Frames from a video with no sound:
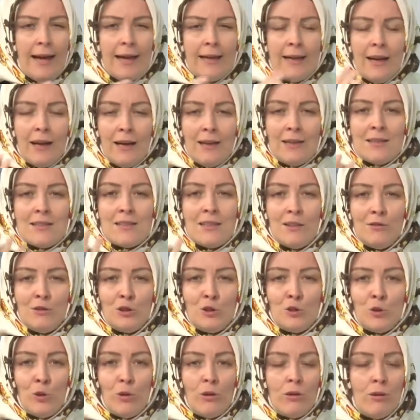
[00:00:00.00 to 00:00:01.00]
Yani
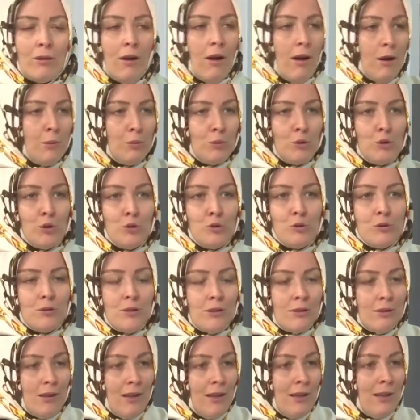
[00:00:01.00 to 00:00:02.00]
savaş oyunu, ay bu çocuk
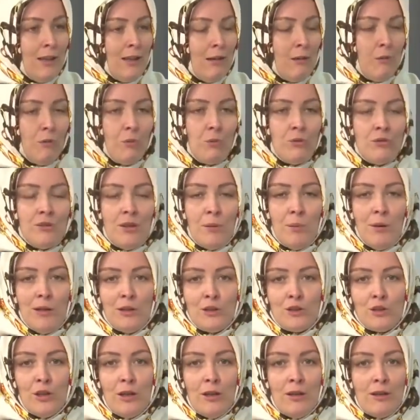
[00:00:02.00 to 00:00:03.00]
elde
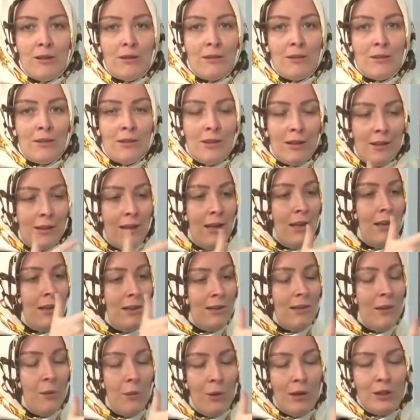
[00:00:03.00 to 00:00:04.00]
tabanca aldı ya da elde
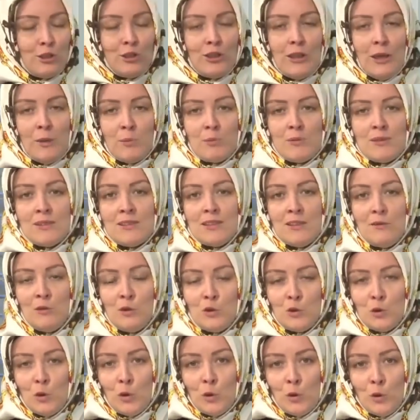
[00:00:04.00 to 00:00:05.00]
tabanca yaptı
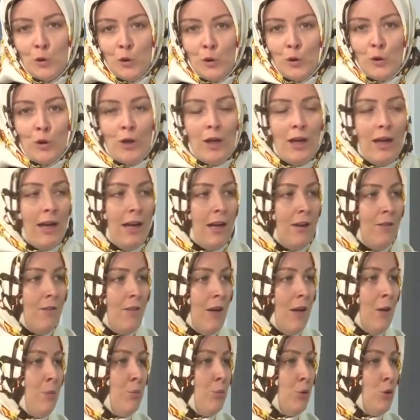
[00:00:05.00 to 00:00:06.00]
savaş oyunu oynuyor.
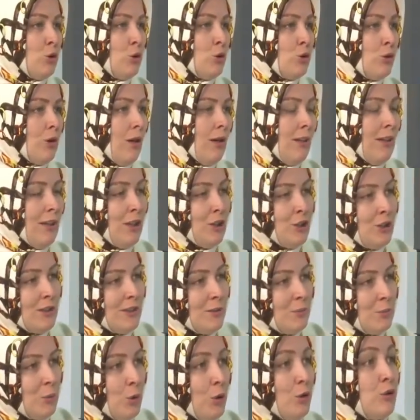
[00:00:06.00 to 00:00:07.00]
Eyvah bu çocuk
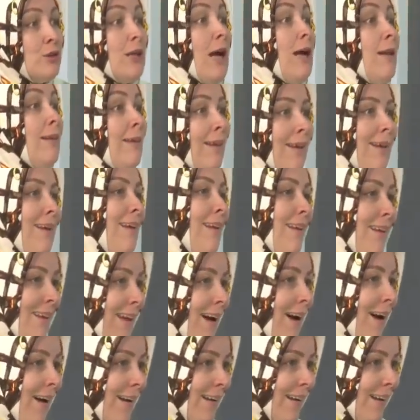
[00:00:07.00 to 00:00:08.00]
anarşist mi olacak? Değil
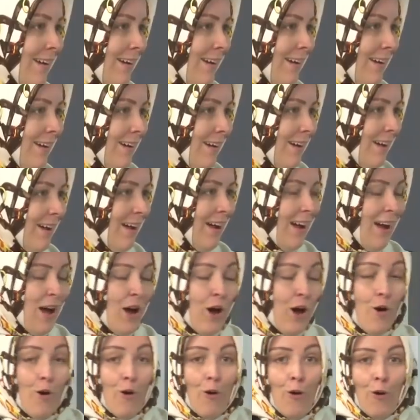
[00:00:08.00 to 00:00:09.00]
yani. Hı hı.
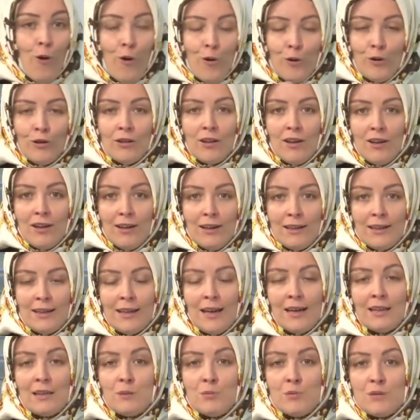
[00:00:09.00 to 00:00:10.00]
Orada
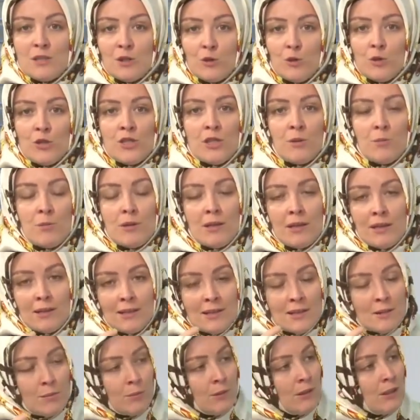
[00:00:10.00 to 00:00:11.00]
kendi psikolojik
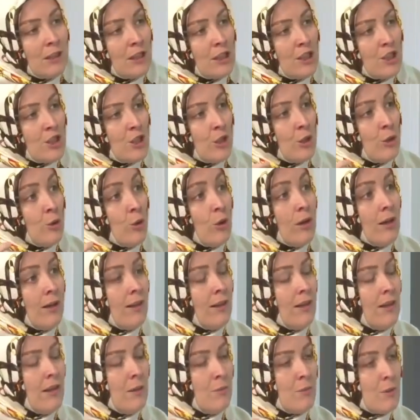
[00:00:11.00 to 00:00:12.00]
mekanizmaları için
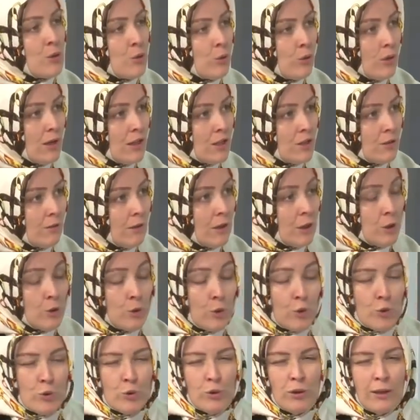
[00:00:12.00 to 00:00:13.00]
yönettiği bir süreç var.
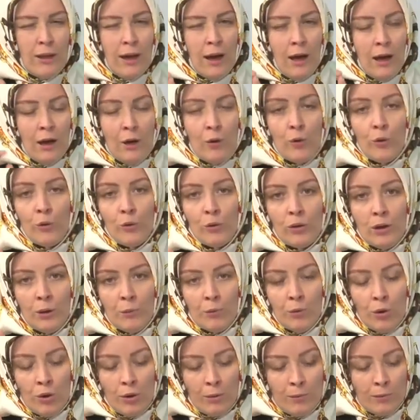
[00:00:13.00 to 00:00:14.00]
Çocuğun her
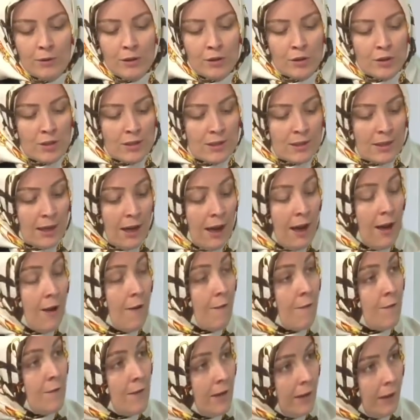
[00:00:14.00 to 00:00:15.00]
oyununa böyle bakacağız.
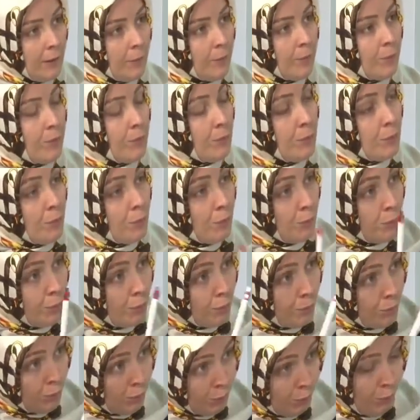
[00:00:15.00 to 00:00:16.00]
Ve
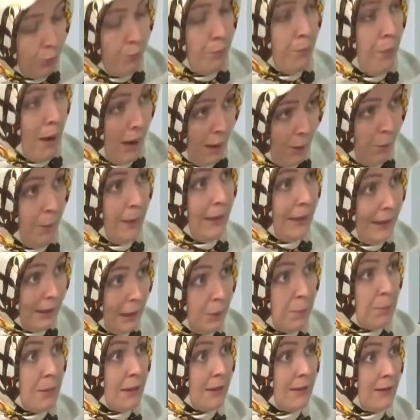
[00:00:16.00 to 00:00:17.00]

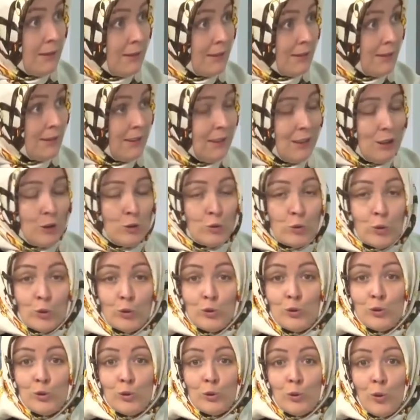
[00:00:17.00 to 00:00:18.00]
bakmakla birlikte
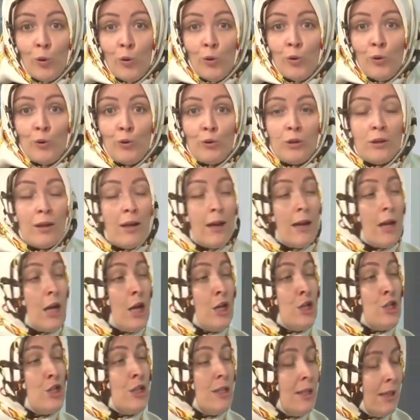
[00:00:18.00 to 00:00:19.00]
çocuğun o oyununa
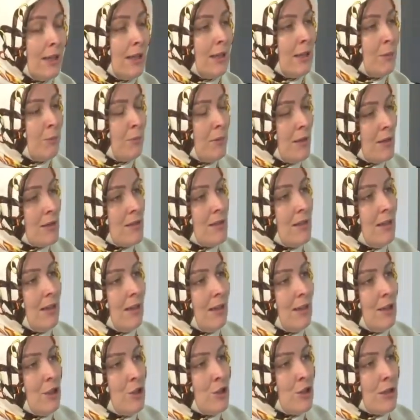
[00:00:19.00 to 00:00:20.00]
eşlik edip
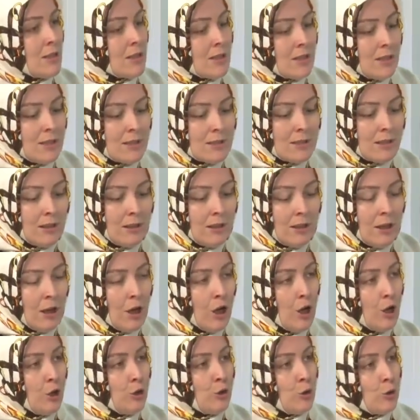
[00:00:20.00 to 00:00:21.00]
destekleyeceğiz. Nasıl?
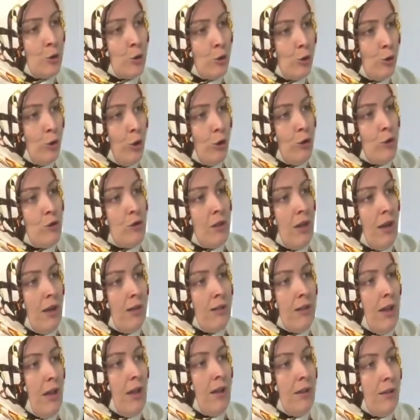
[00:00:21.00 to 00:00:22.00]
Çocuk döndü
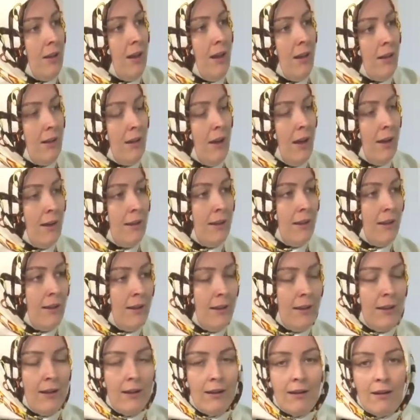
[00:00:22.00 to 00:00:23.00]
sana dan dan dan
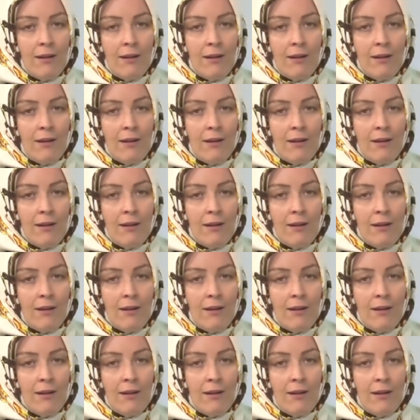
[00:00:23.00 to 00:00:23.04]
dedi.